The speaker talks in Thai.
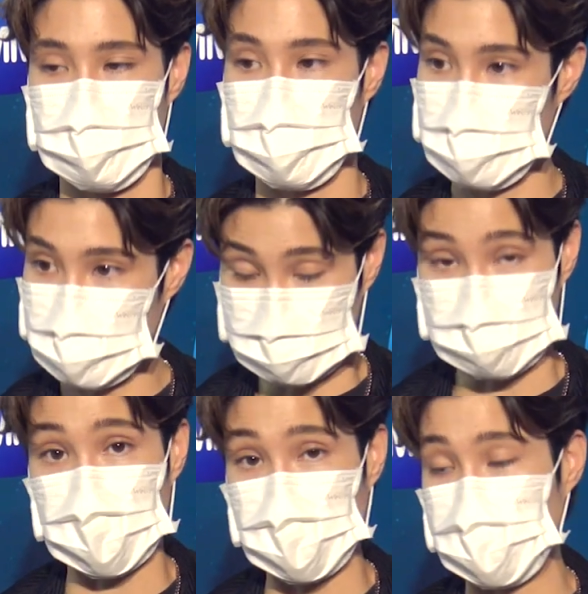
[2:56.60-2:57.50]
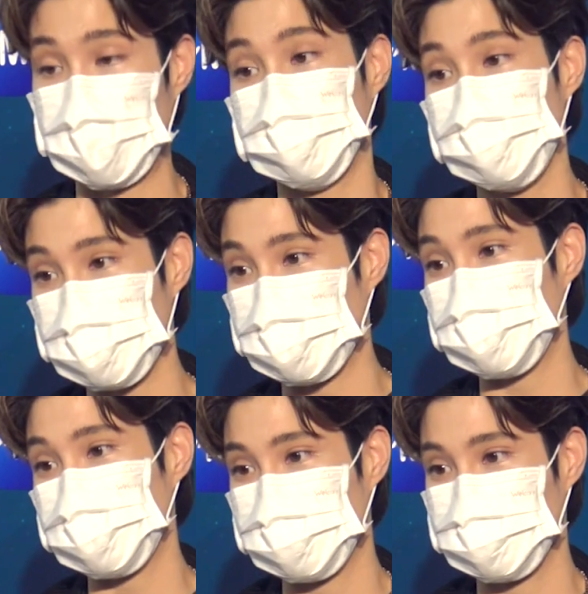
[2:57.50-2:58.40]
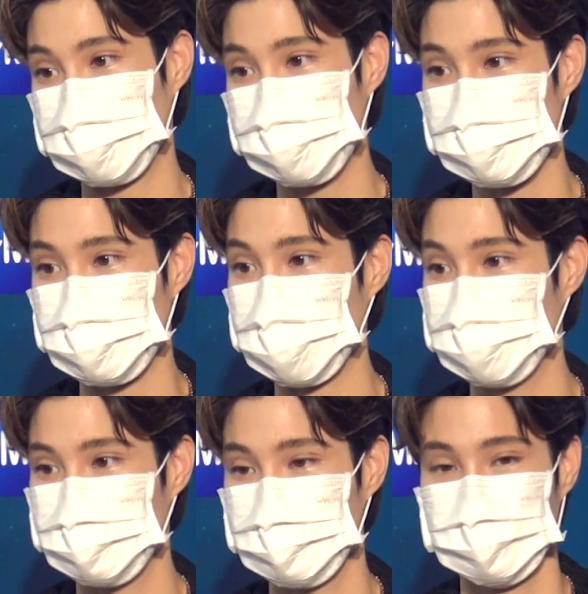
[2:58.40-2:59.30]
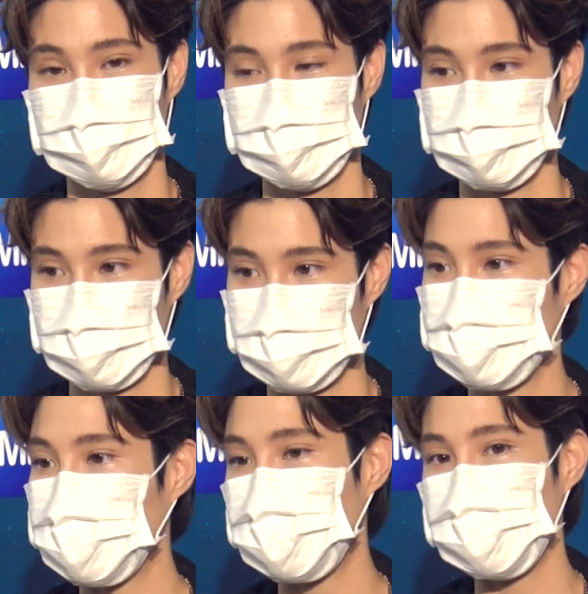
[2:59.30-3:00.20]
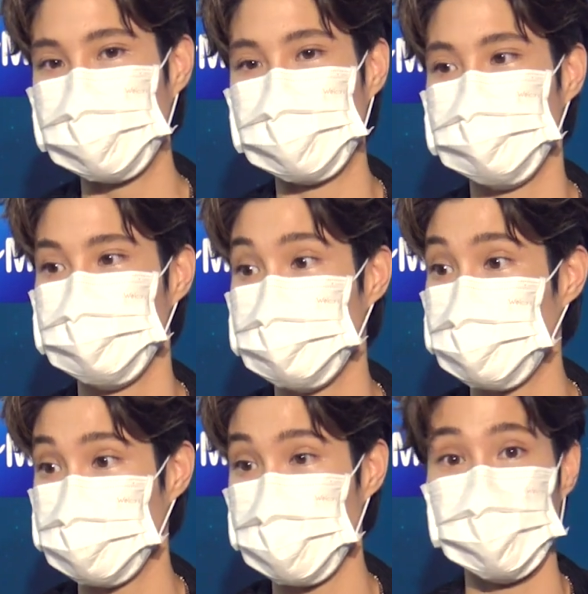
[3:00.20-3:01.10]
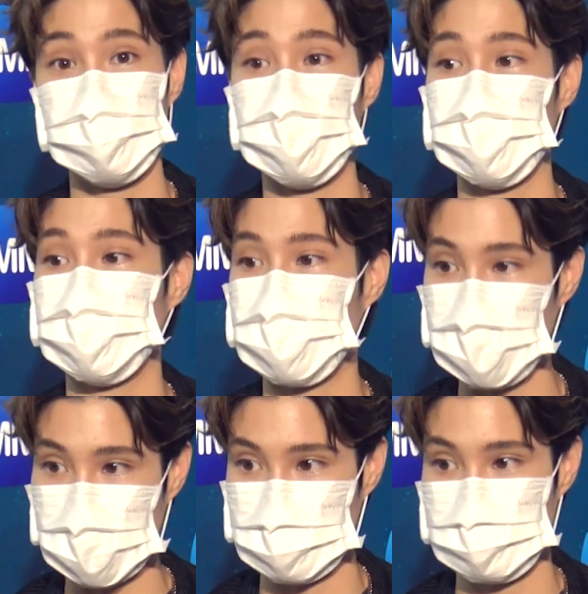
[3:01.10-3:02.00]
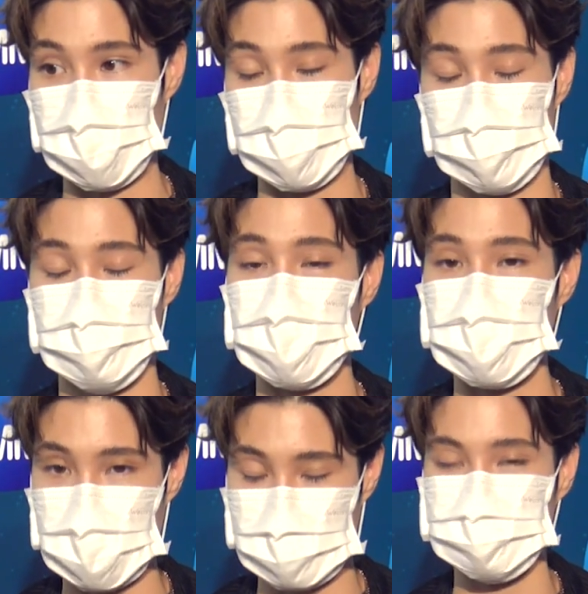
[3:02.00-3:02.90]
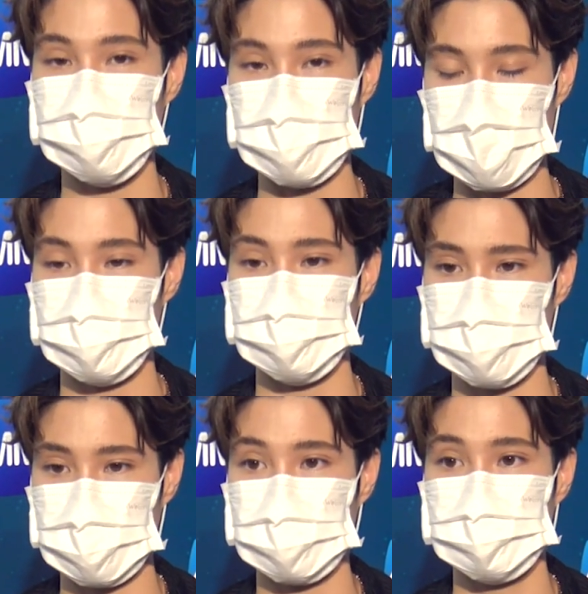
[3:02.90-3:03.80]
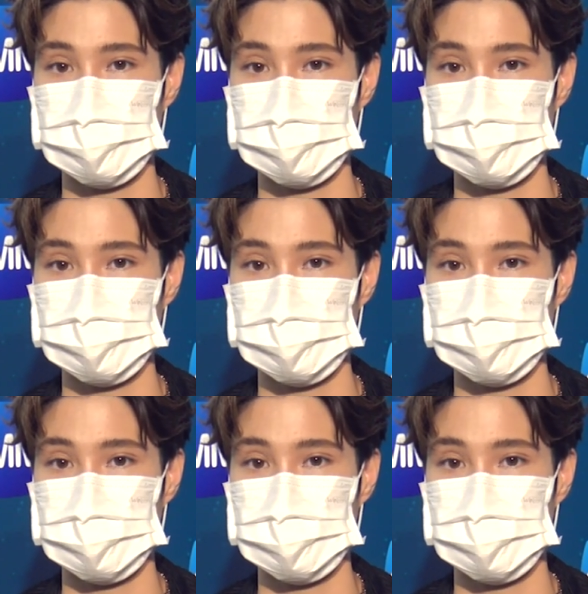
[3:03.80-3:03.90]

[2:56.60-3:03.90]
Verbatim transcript: มันมีผลเสียอะไรล่ะเรื่องนี้นึกออกไหมเอาง่ายๆเลยอย่างจะจะไปสร้างความเดือดร้อนให้ใครหรือเปล่าก็ไม่ได้ทำใช่ไหมคะเพราะฉะนั้น